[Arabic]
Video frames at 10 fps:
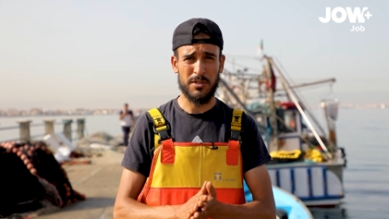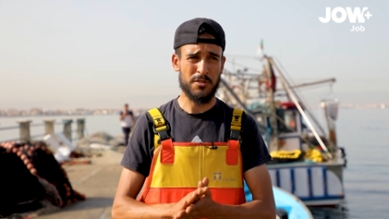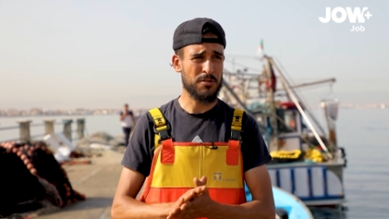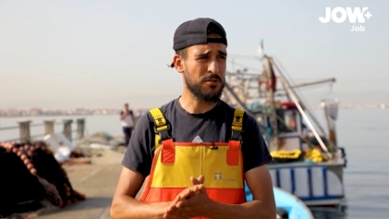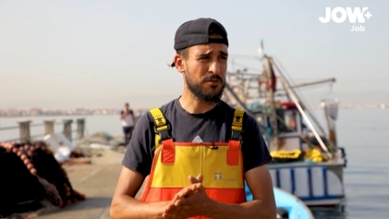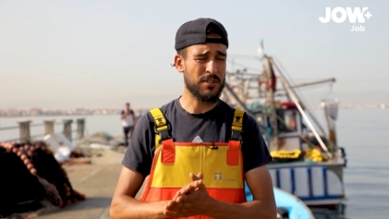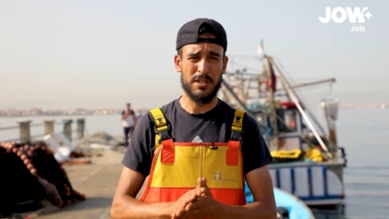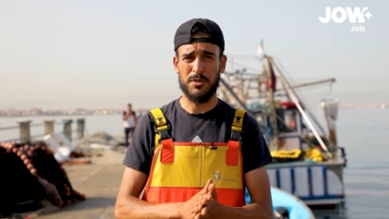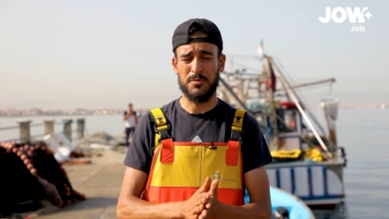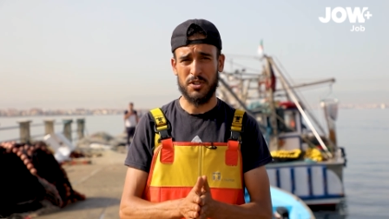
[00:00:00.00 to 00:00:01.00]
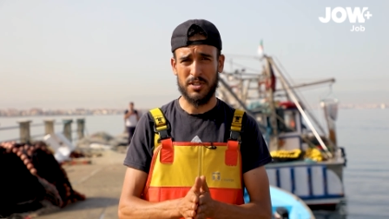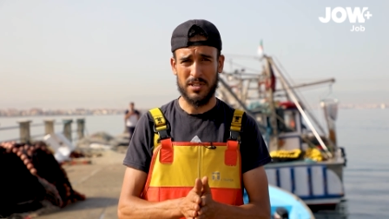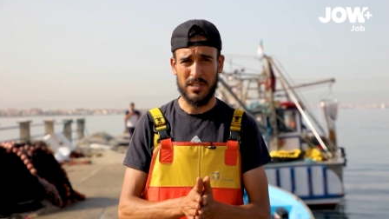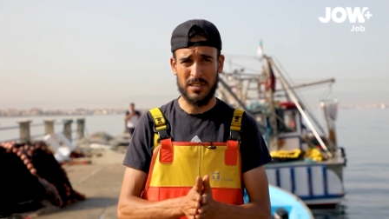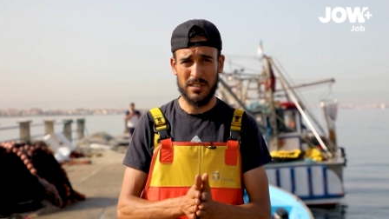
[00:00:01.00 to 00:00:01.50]
باسكو فريمون ماشي
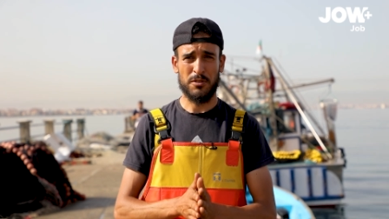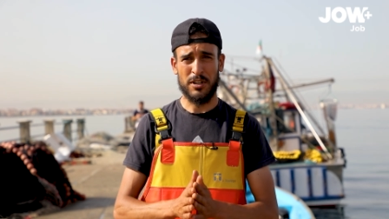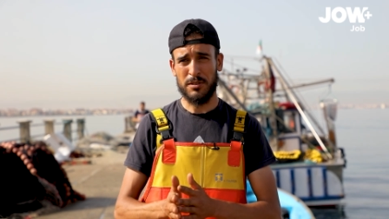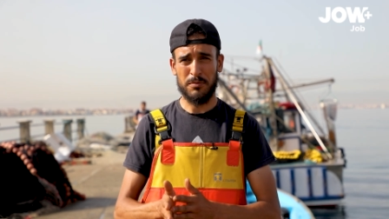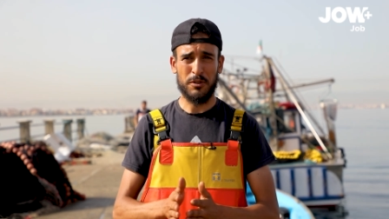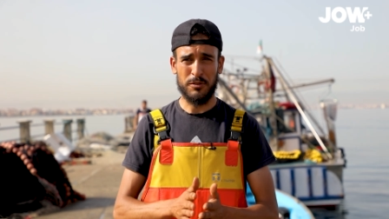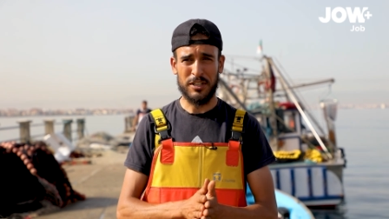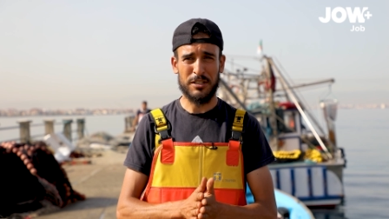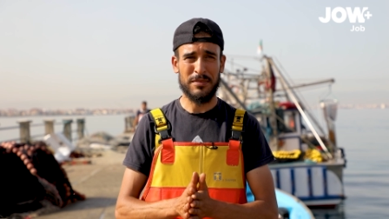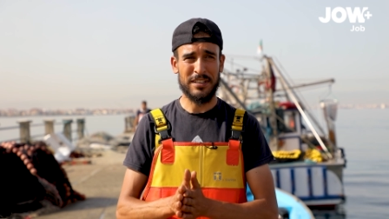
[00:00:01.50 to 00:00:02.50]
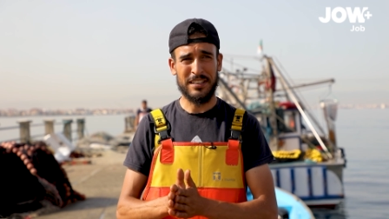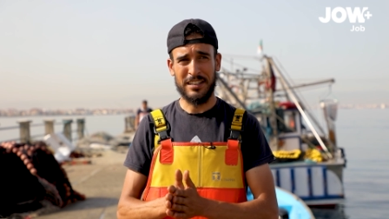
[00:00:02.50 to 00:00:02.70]
سهله خدمه خدمه